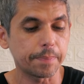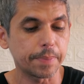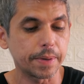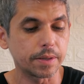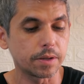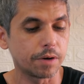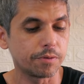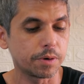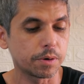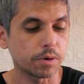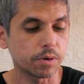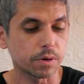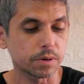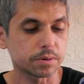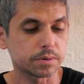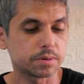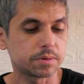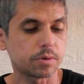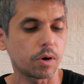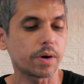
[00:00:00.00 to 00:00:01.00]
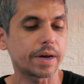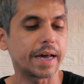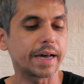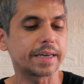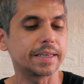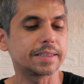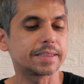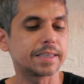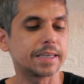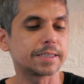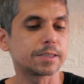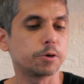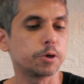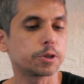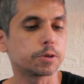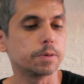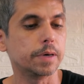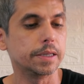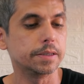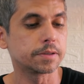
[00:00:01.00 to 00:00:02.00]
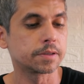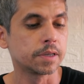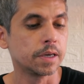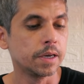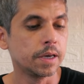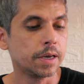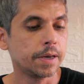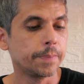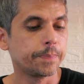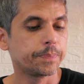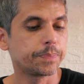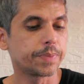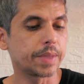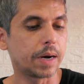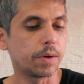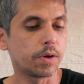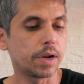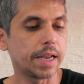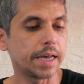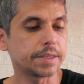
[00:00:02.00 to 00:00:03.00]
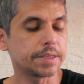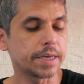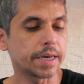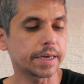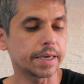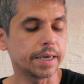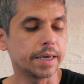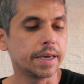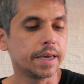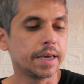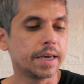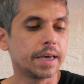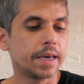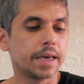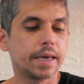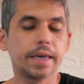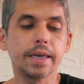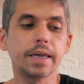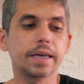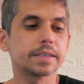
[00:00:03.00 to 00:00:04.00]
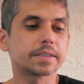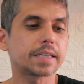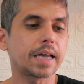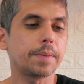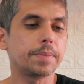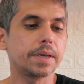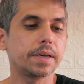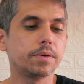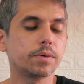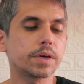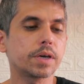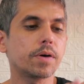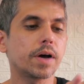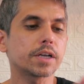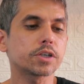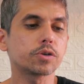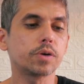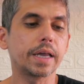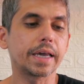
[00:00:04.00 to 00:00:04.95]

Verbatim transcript: pena. Ó, vou tocar aqui de 6 a 8 anos. Dá uma olhadinha aqui. E, sabe, o que eu acho